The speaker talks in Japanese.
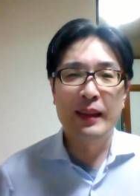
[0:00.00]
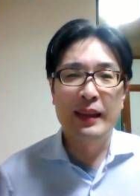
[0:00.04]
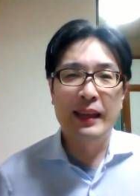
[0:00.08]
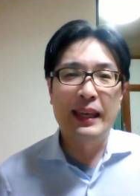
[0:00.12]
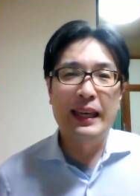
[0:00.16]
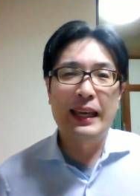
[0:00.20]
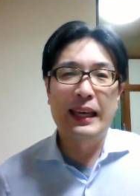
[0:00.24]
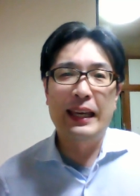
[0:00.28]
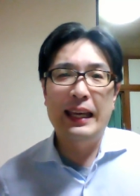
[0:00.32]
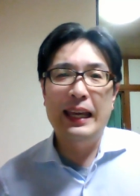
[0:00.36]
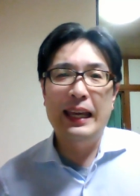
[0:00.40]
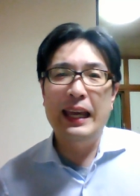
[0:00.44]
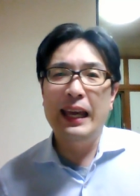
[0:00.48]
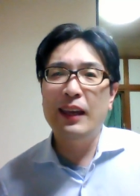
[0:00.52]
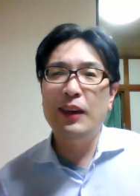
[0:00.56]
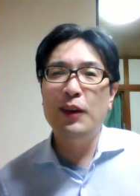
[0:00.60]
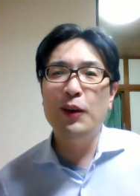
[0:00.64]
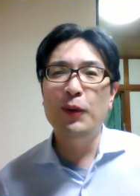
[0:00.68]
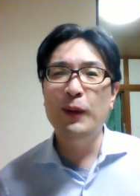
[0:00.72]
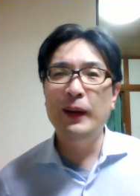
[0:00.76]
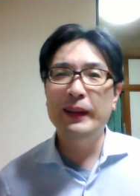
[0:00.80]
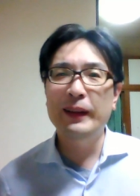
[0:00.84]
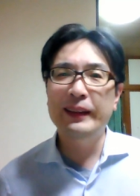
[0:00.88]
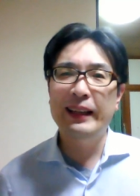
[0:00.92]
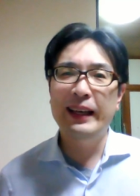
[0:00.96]
えー、影
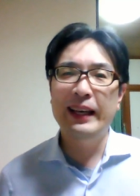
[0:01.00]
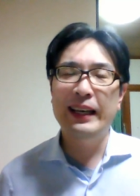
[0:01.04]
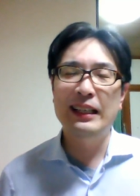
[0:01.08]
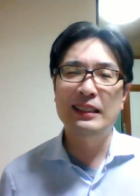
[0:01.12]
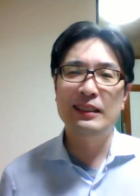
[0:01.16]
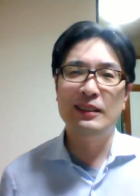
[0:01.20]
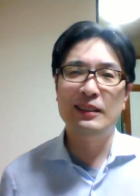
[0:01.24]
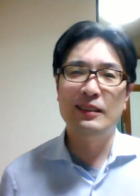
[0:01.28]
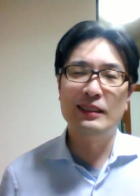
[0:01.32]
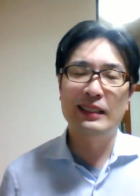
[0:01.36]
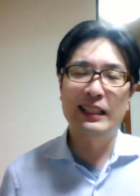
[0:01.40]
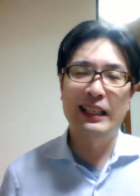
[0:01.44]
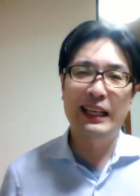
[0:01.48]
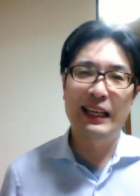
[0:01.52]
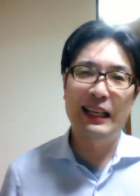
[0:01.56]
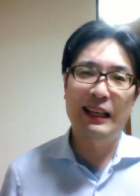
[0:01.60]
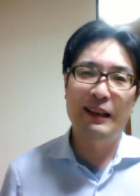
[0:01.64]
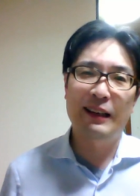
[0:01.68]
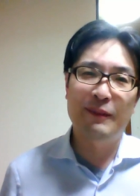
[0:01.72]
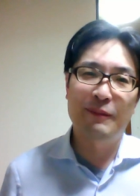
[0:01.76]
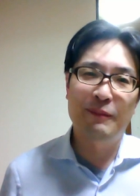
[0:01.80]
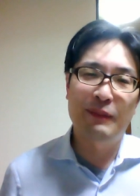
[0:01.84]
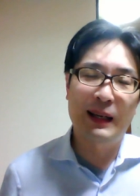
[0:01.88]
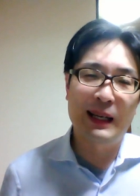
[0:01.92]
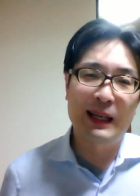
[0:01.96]
響を与えるの
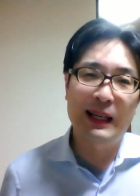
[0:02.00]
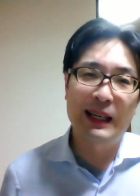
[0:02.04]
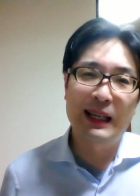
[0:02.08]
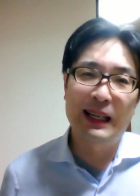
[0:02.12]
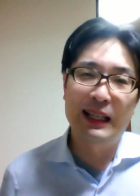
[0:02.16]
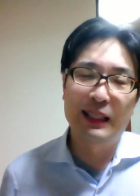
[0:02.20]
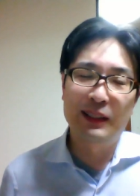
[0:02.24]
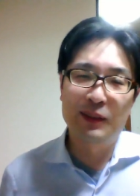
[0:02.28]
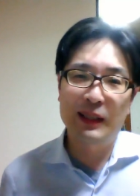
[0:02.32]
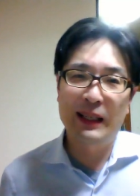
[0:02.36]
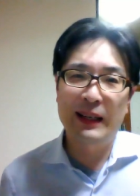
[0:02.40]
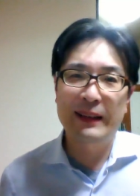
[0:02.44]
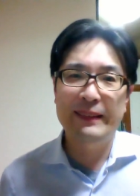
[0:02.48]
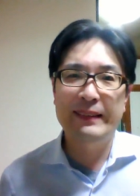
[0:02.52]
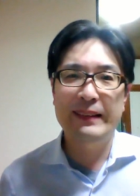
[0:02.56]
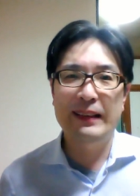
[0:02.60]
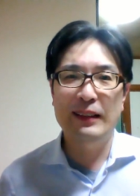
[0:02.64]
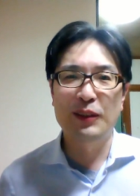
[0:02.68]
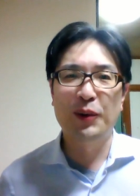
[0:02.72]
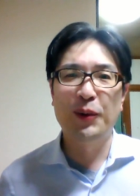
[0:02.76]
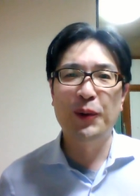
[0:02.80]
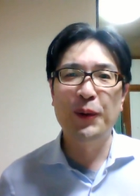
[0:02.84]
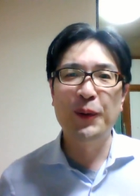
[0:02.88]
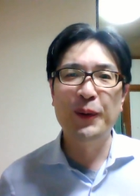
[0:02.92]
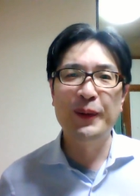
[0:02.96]
で、まあ、あの河川
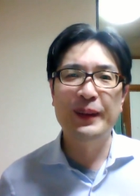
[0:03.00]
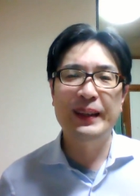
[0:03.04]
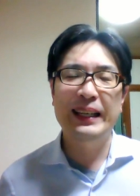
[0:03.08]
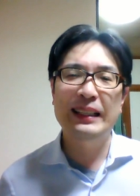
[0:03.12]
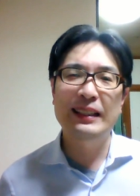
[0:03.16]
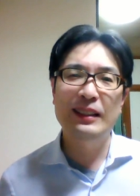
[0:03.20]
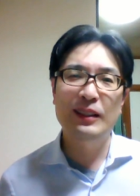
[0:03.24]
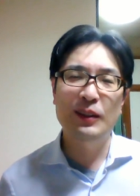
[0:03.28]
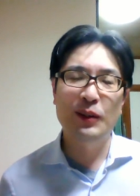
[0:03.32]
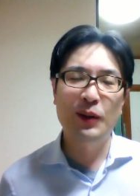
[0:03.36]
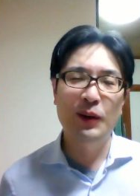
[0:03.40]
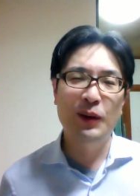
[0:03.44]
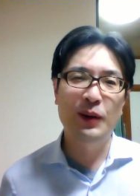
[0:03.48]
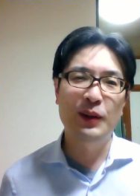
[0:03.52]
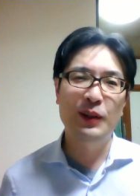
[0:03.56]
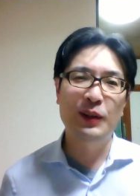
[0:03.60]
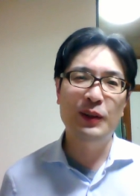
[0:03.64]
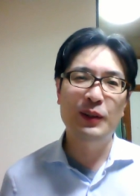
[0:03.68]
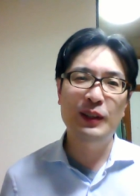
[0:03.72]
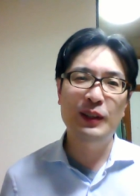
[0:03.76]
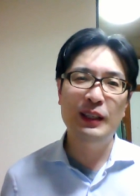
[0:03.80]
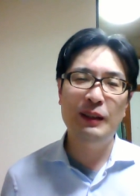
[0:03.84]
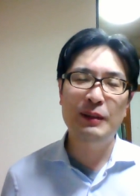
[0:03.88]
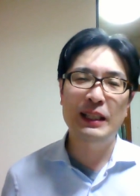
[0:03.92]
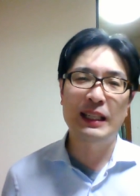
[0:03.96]
の保全とい
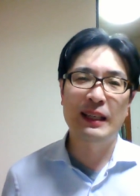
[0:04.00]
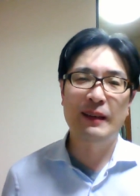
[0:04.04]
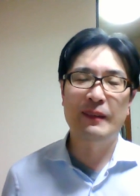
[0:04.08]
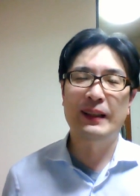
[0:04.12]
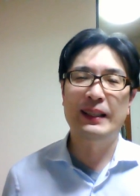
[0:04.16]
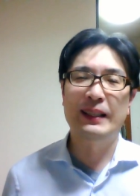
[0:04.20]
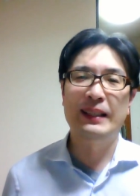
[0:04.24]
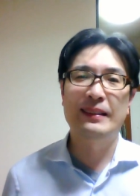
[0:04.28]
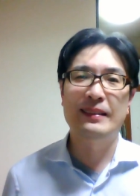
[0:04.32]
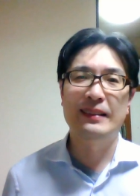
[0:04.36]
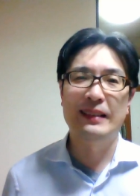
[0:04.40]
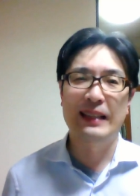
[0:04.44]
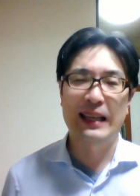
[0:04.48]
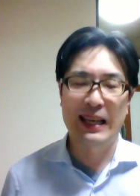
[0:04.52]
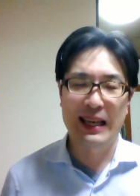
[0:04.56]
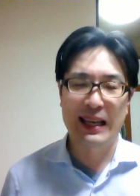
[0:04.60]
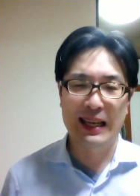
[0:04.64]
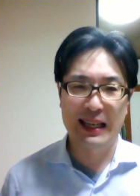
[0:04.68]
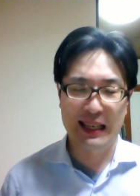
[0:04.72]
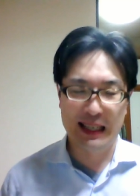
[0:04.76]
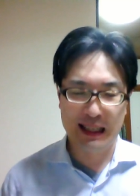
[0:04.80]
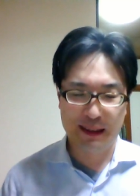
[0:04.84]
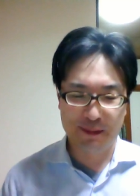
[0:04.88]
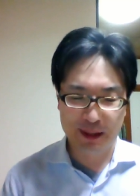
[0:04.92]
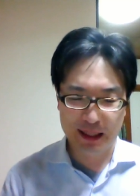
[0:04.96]
う意味ではです
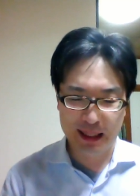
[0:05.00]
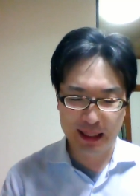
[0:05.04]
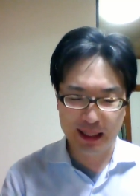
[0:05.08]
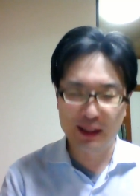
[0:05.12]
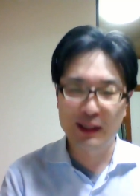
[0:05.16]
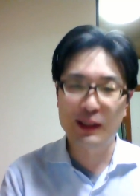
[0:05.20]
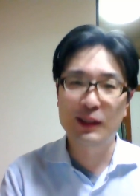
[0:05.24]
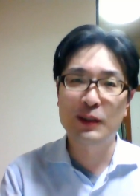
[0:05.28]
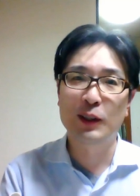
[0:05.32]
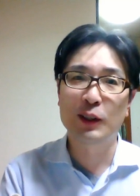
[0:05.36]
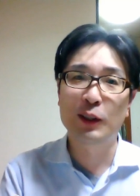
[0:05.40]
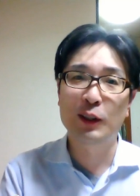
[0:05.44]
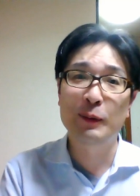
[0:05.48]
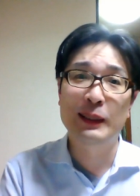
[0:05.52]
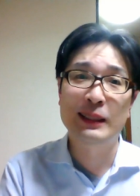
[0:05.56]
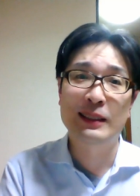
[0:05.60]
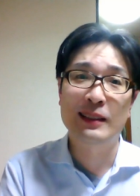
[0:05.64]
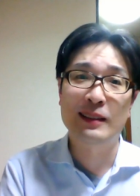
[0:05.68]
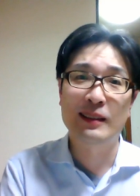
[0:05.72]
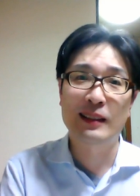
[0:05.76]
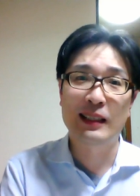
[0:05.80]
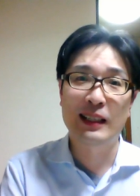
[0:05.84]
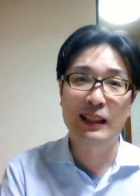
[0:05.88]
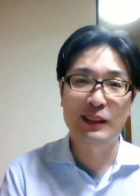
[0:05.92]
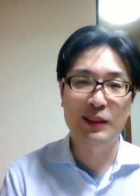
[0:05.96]
ね、あまり好ま
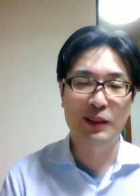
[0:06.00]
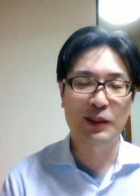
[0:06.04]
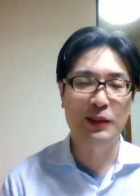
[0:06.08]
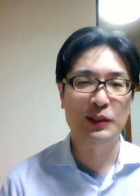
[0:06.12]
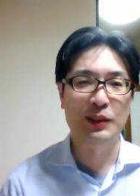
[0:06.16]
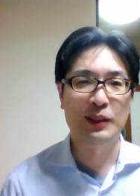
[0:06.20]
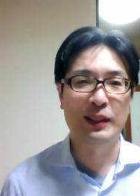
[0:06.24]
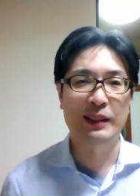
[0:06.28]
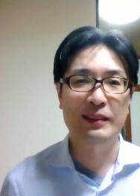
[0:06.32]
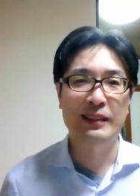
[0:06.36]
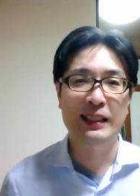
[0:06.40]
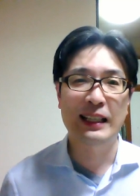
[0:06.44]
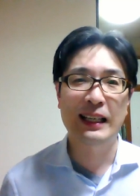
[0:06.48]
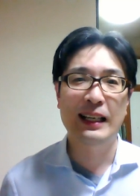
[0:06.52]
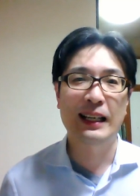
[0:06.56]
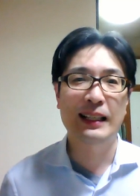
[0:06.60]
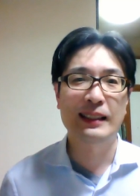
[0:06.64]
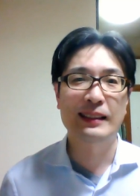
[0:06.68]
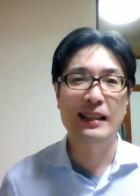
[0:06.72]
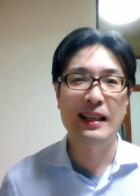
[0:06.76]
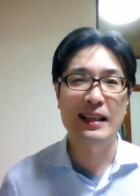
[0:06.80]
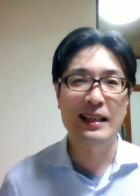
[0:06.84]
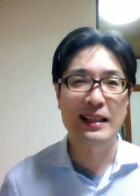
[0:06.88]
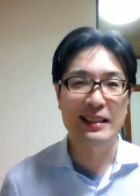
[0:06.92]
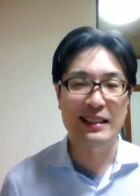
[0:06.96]
しくないということで、好き
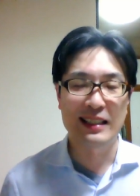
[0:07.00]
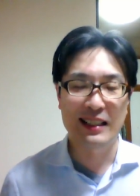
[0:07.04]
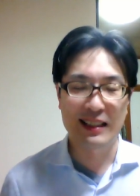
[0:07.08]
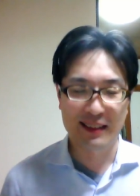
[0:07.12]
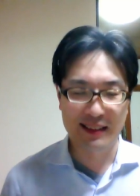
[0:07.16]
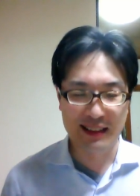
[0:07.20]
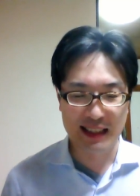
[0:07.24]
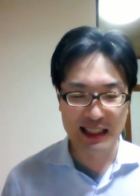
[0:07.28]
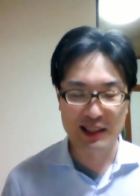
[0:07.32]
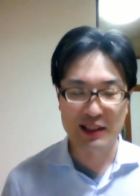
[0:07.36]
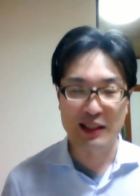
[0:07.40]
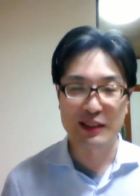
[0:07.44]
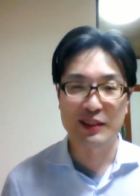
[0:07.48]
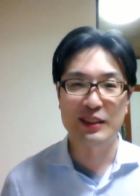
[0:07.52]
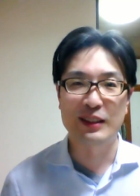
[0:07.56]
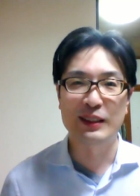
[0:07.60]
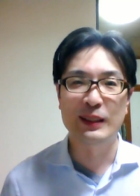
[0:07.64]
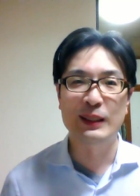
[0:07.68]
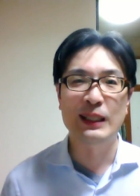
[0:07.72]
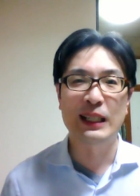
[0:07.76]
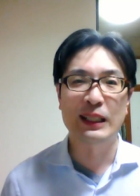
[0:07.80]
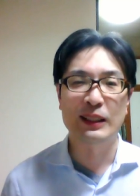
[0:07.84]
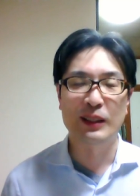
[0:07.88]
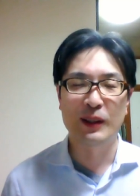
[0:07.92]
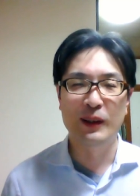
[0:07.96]
勝手に砂利採取はす
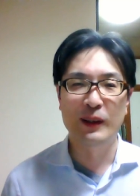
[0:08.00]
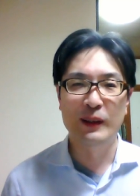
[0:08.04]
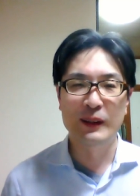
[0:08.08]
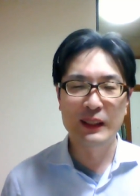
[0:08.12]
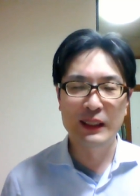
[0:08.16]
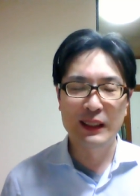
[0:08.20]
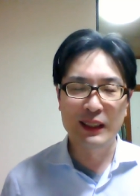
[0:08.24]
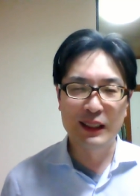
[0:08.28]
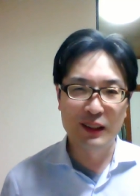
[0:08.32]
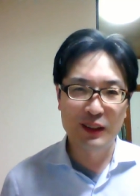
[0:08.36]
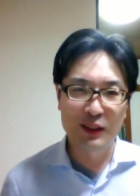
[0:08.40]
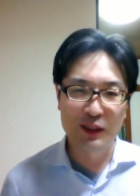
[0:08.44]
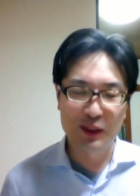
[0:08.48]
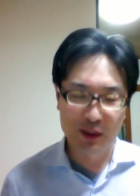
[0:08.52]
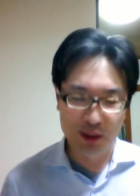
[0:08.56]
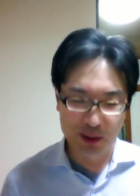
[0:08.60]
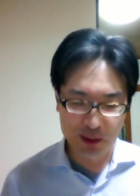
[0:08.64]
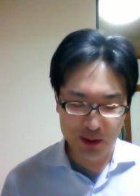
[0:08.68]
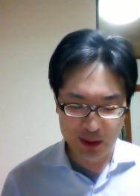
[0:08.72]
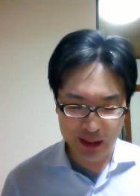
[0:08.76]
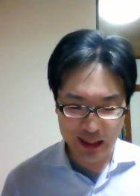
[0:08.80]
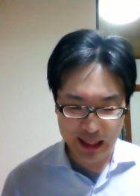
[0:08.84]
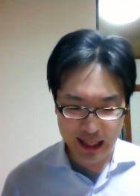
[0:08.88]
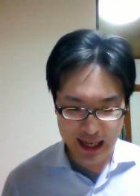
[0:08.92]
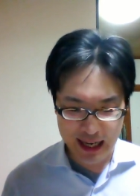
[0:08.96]
るなというこ
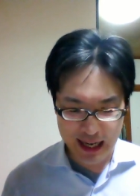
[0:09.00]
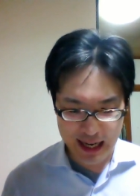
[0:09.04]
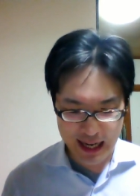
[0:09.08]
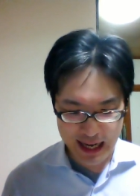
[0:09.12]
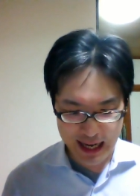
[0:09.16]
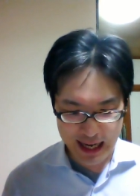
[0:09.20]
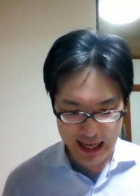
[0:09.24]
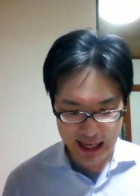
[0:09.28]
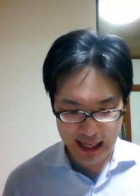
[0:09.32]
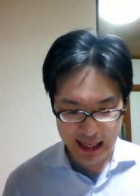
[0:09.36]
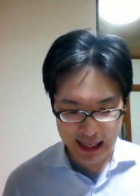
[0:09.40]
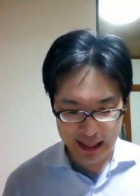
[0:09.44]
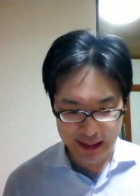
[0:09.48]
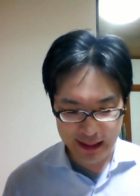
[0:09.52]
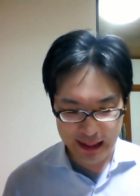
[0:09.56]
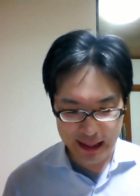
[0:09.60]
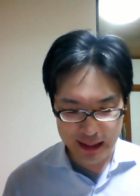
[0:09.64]
とで、えー、河